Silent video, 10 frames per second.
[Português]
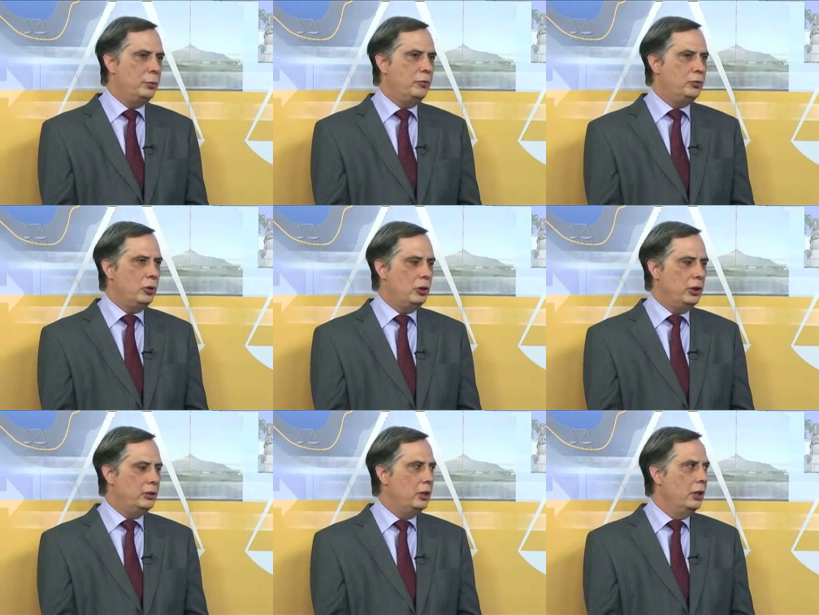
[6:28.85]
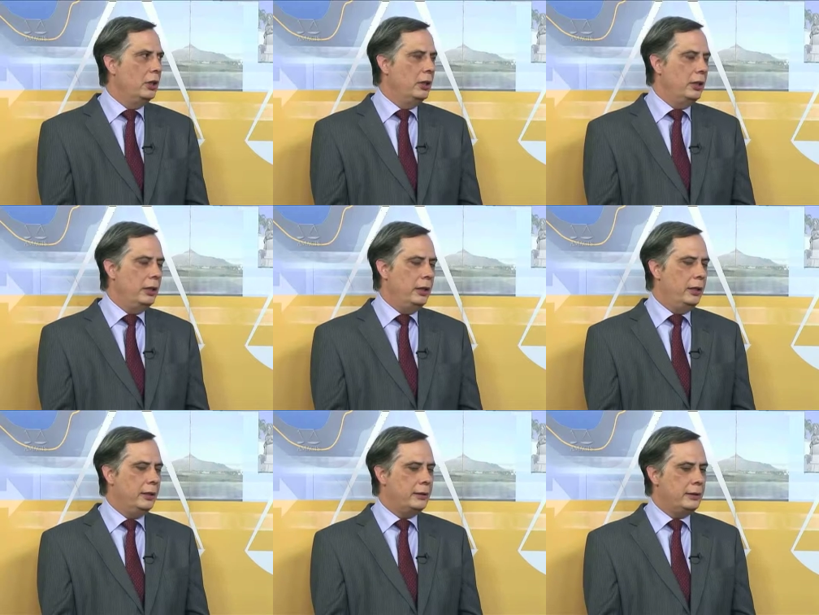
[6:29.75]
e profissionais
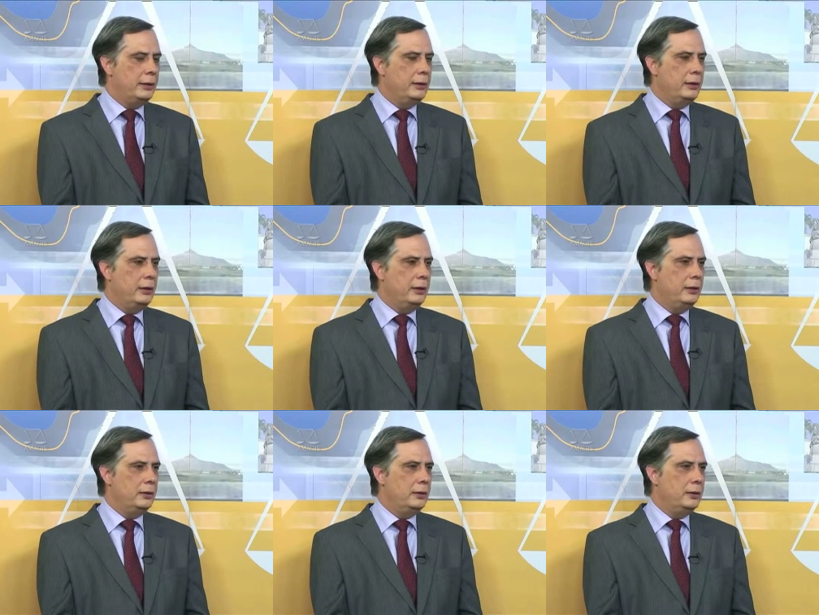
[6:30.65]
é, que têm